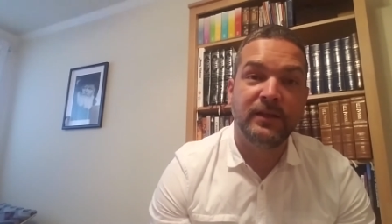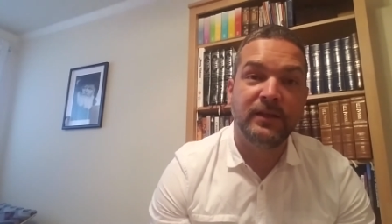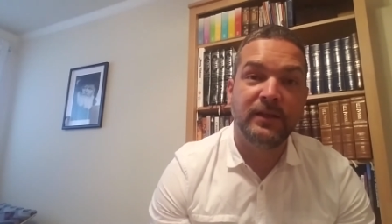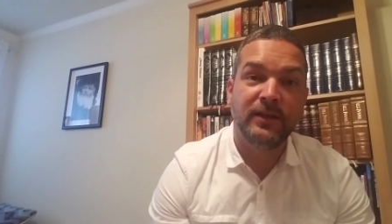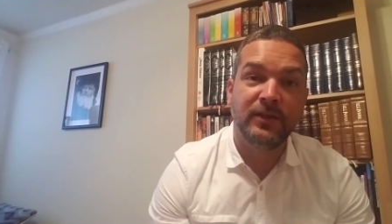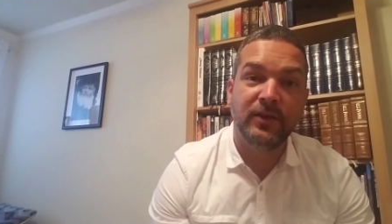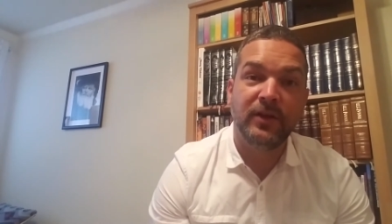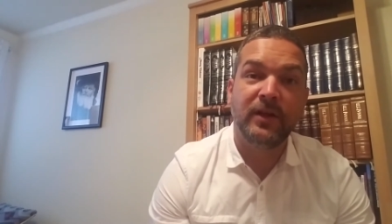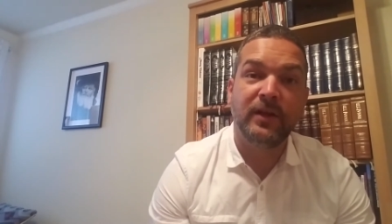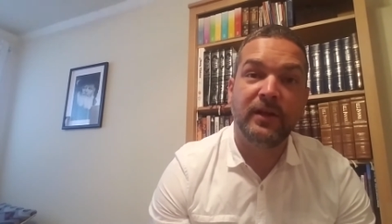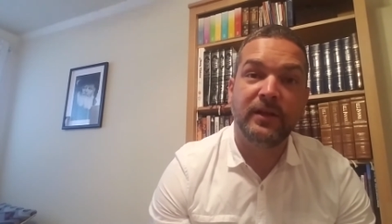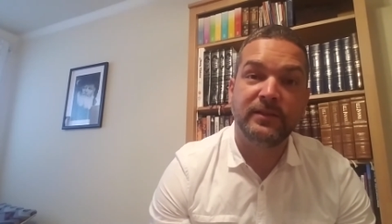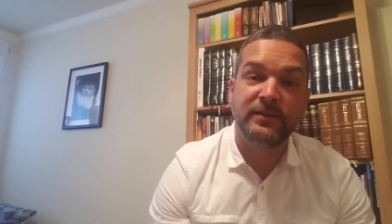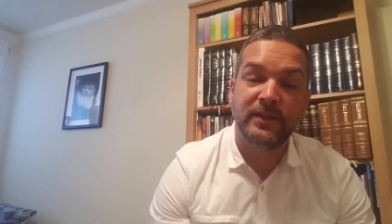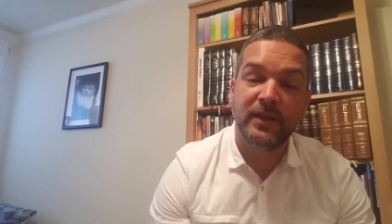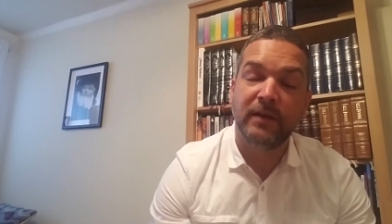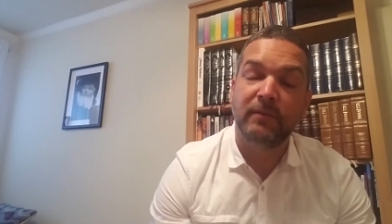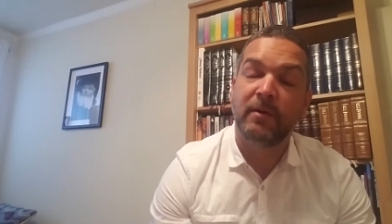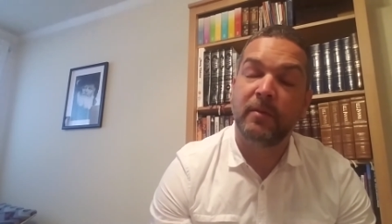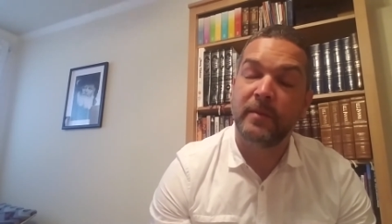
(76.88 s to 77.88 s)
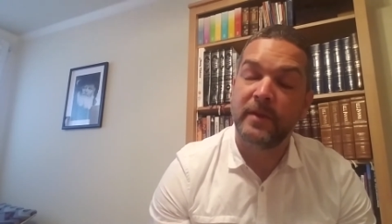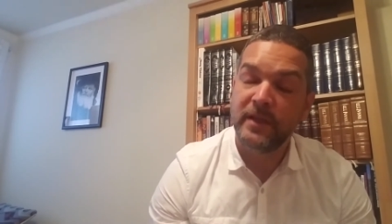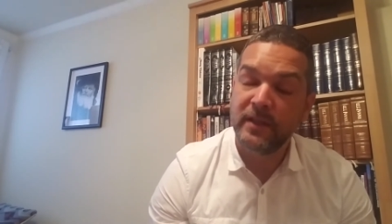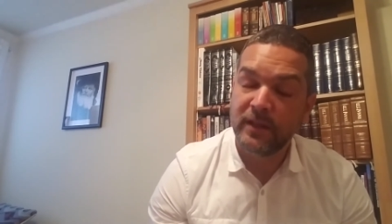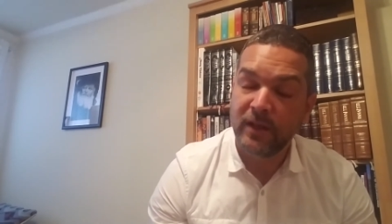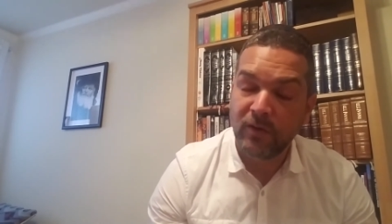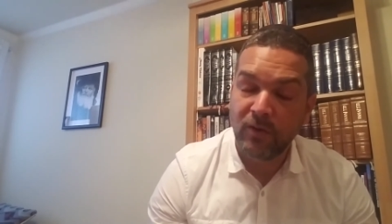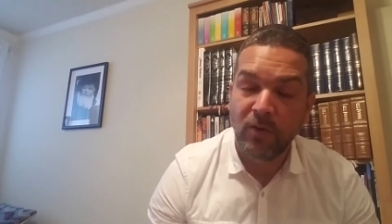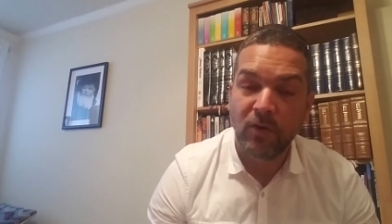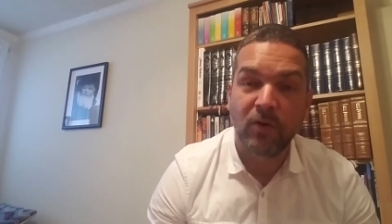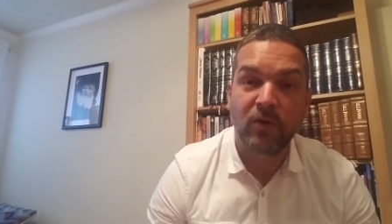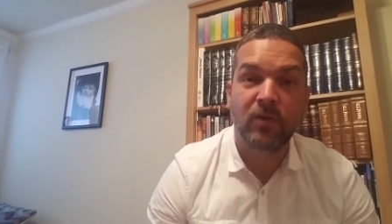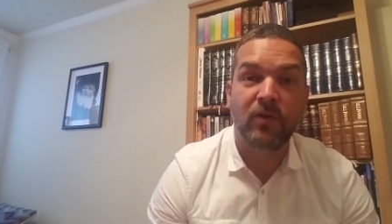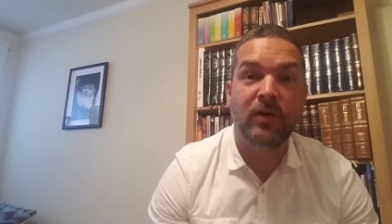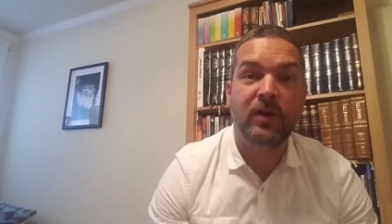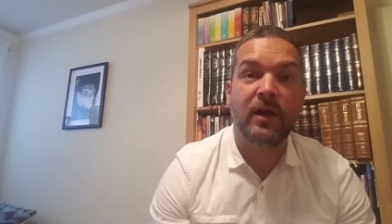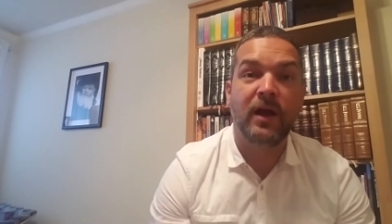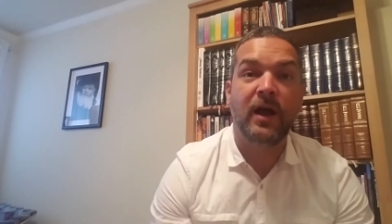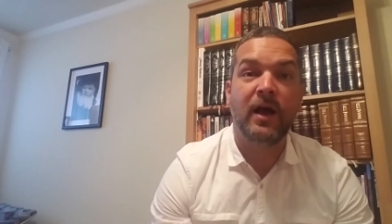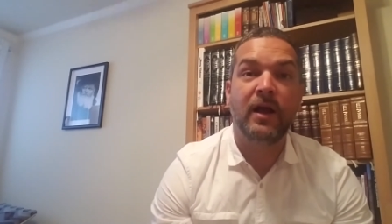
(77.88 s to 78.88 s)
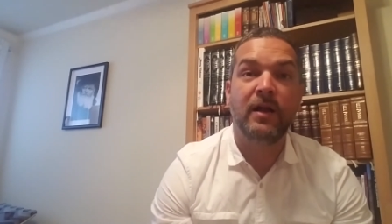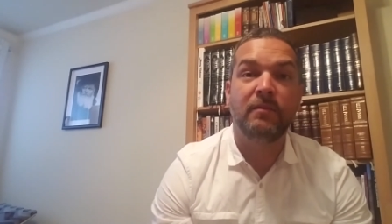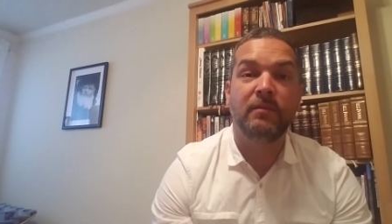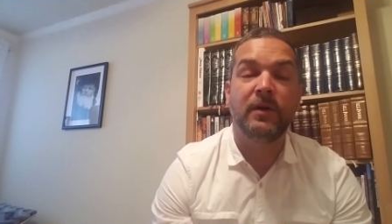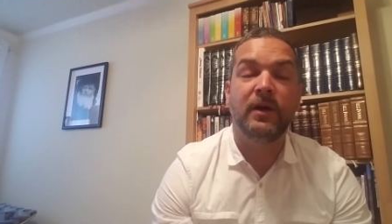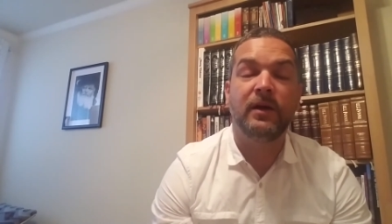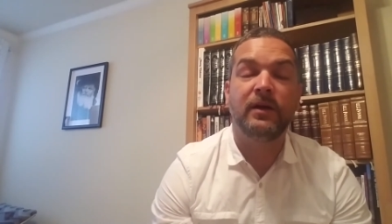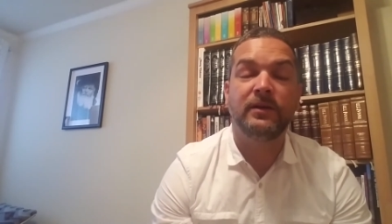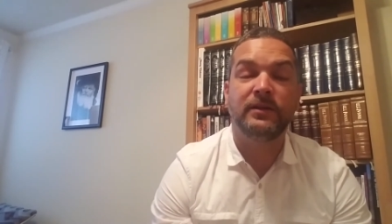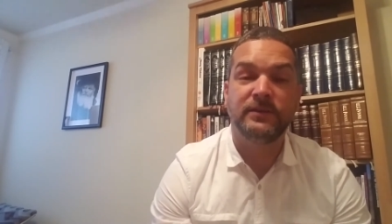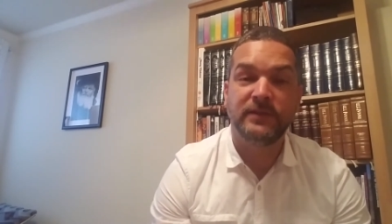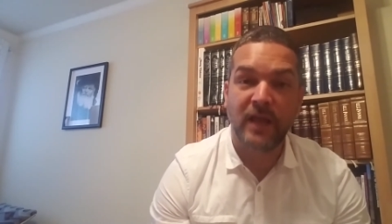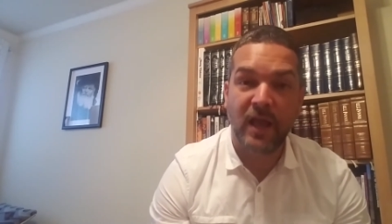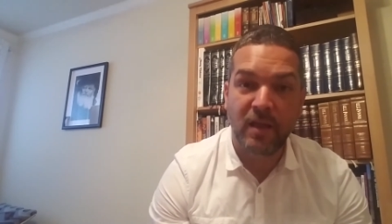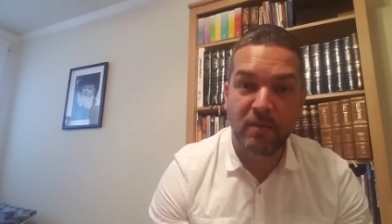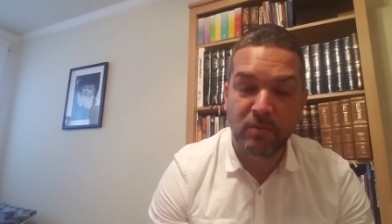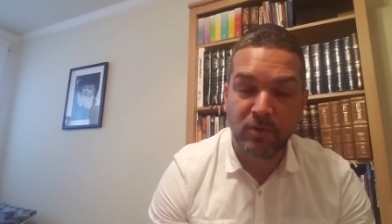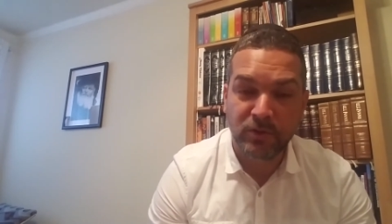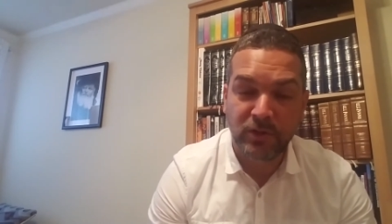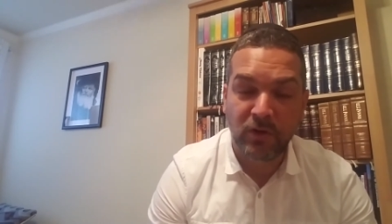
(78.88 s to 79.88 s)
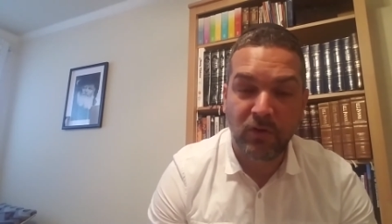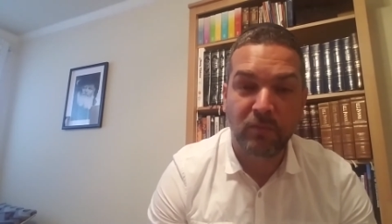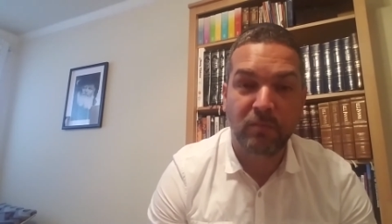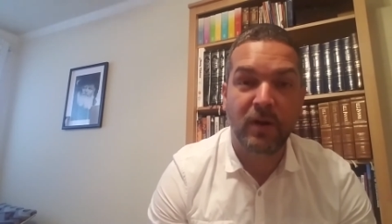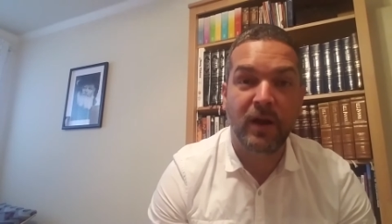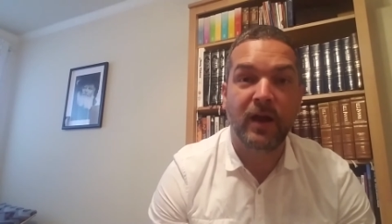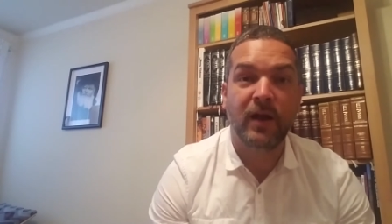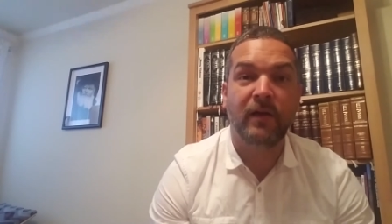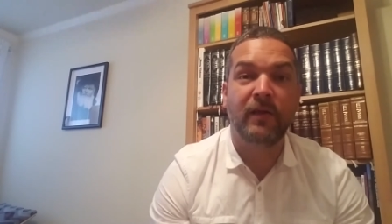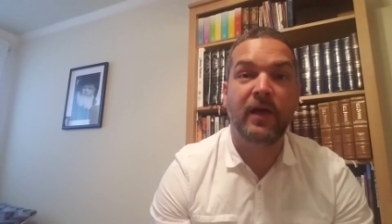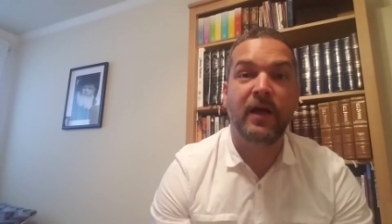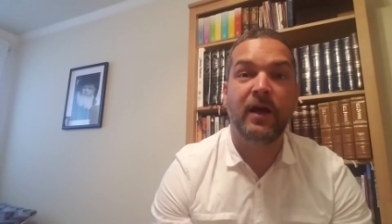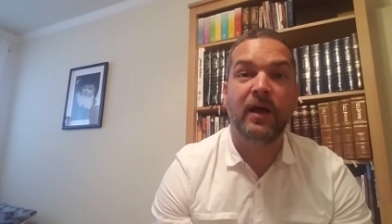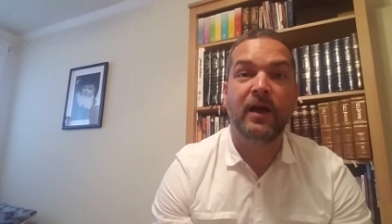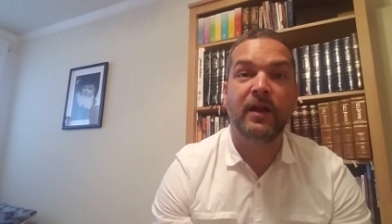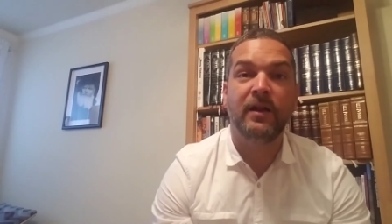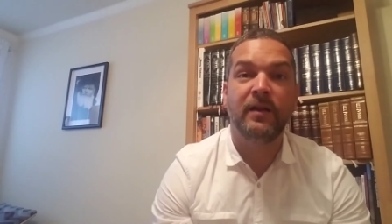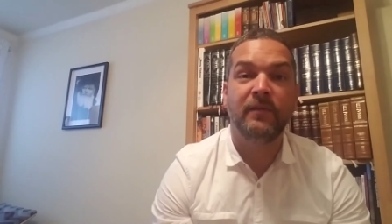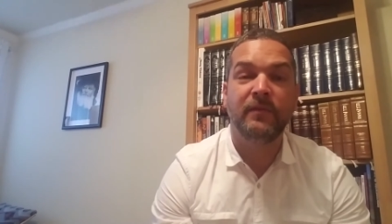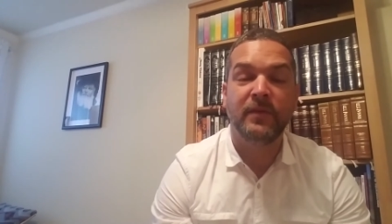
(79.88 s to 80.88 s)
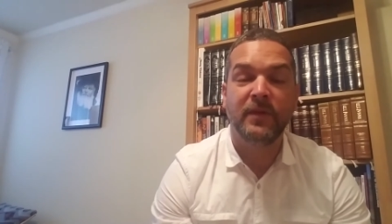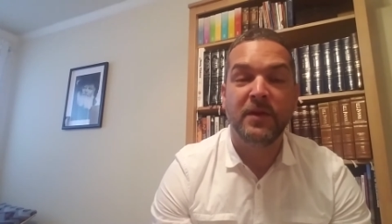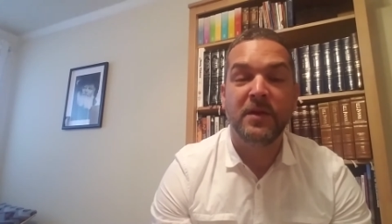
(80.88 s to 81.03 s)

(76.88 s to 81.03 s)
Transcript: Y yo le decía, mamita, cógelo con calma, ya mismo te los van a dar.